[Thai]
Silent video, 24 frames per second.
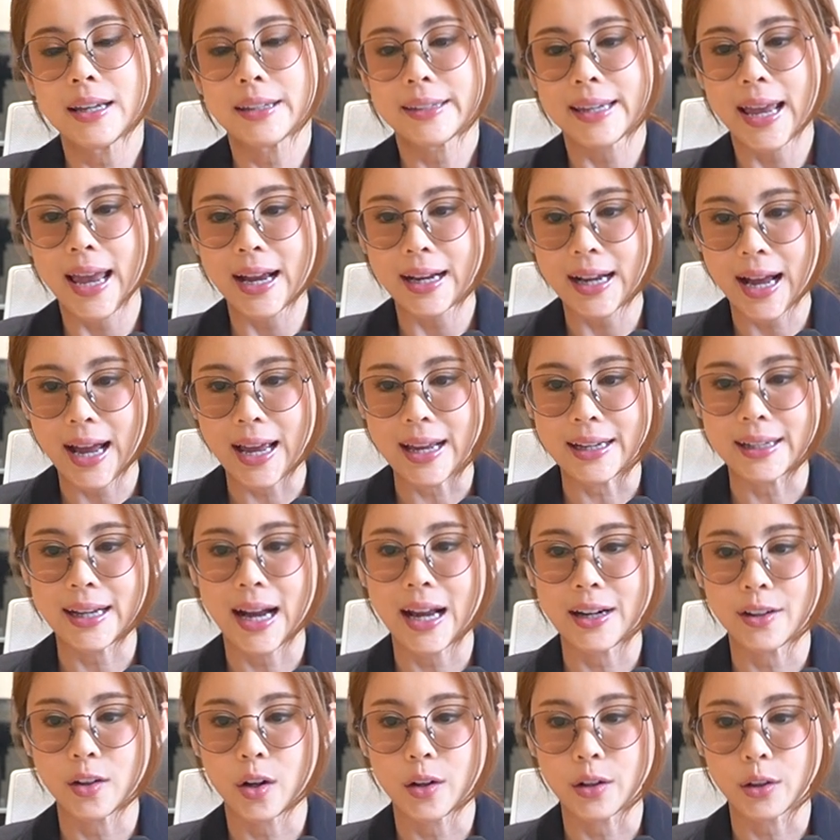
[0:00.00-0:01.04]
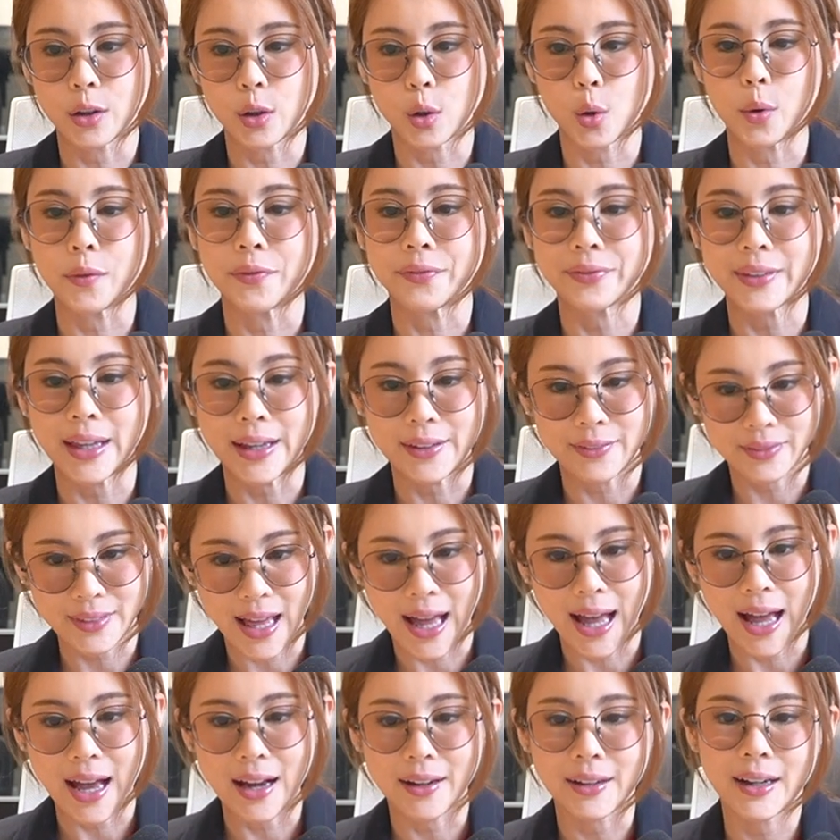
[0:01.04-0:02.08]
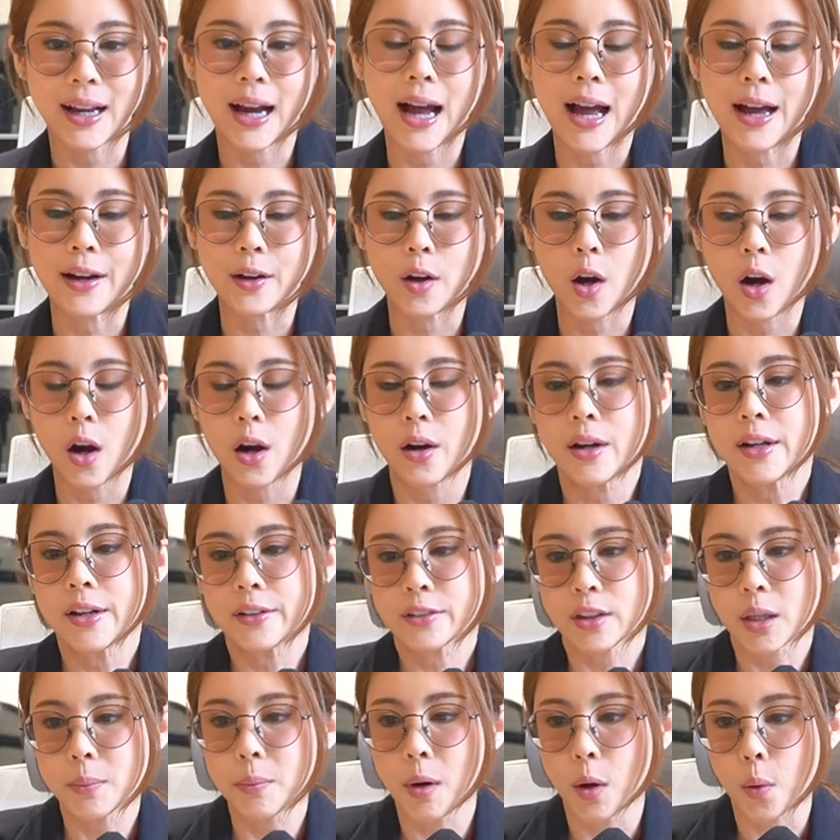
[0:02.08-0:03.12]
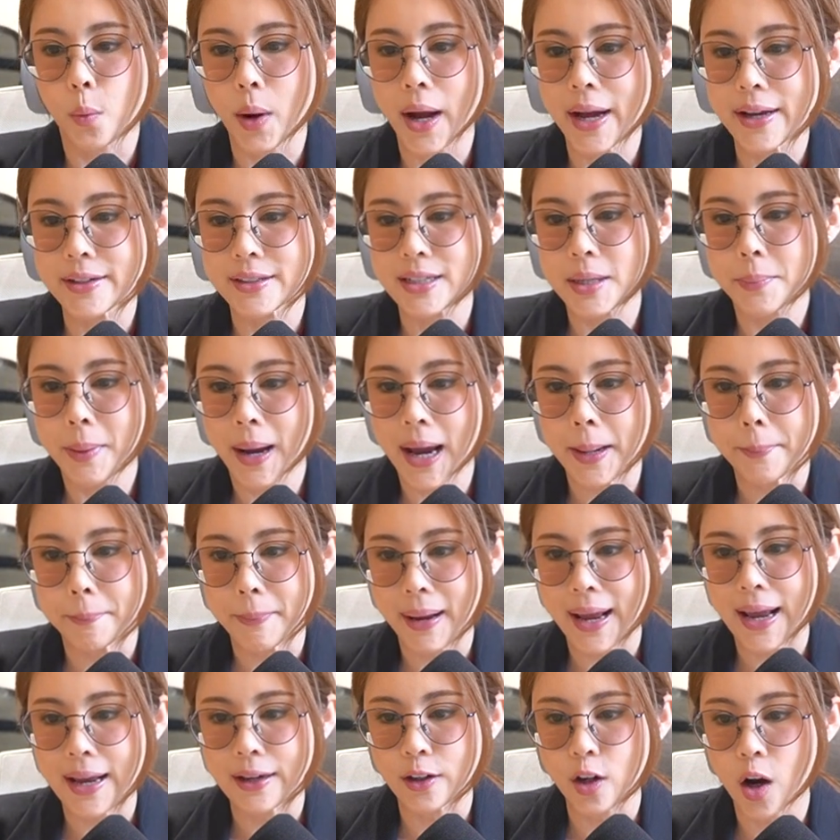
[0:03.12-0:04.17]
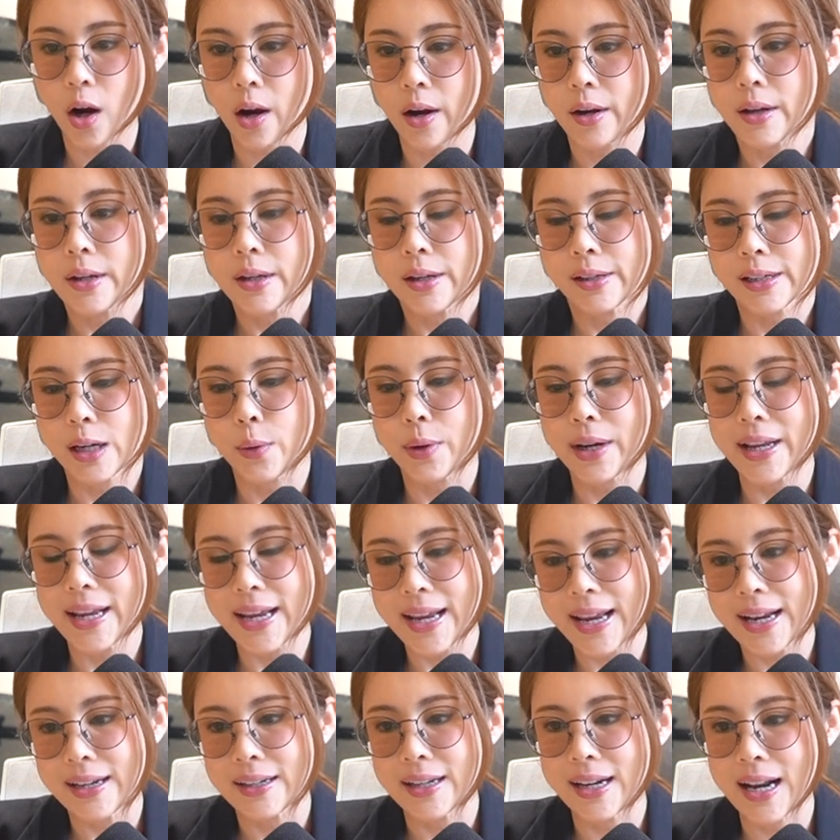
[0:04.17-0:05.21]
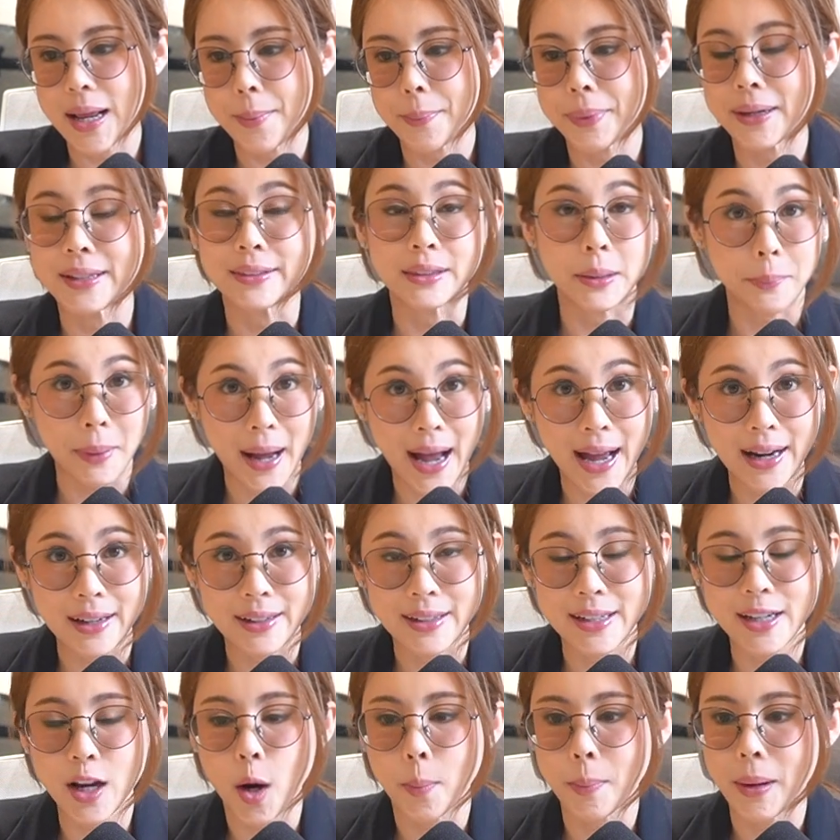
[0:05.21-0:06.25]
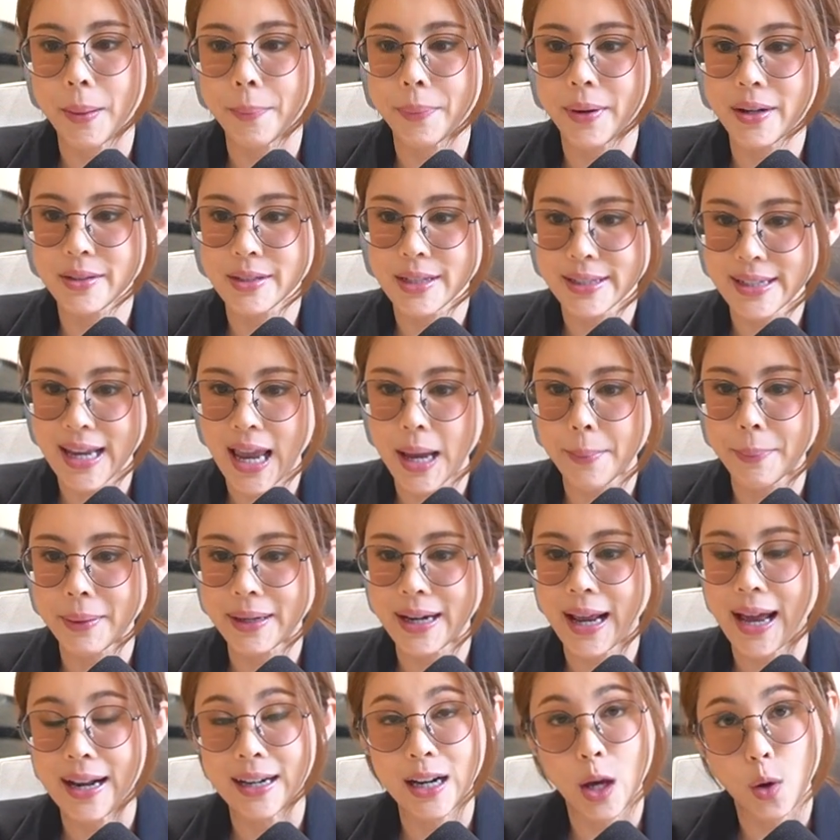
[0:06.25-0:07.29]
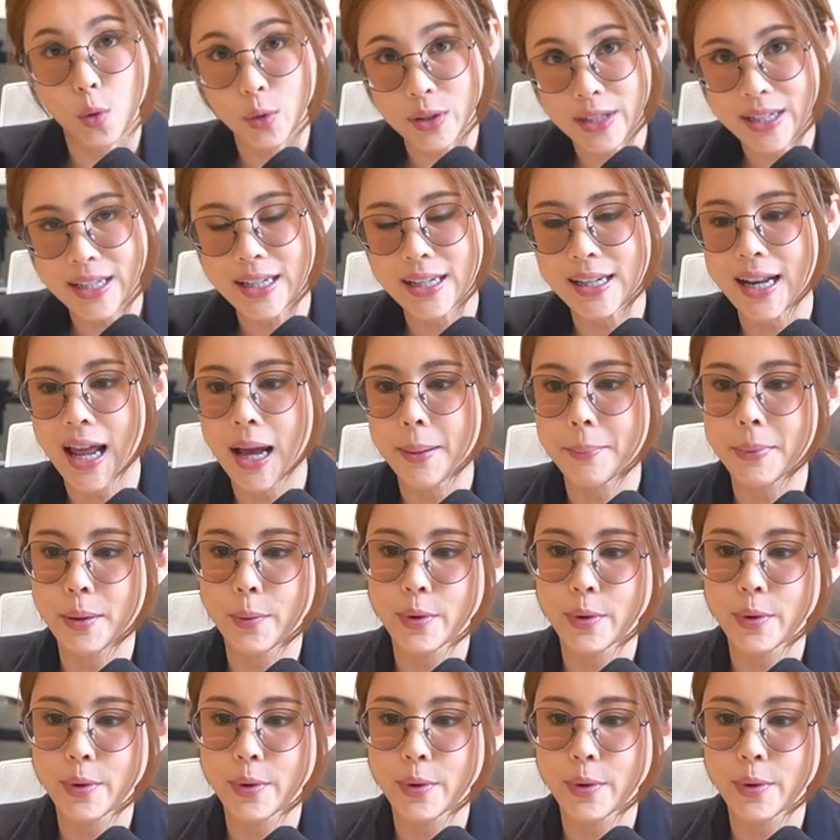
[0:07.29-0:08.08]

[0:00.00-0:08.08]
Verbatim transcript: แก้ไขการนอนกรนต่างๆนะคะก็ต้องบอกว่าที่ผ่านมาก็เราได้เห็นหลาย ๆผลิตภัณฑ์ที่ออกมาเพื่อจะแก้ปัญหาเหล่านี้นะคะไม่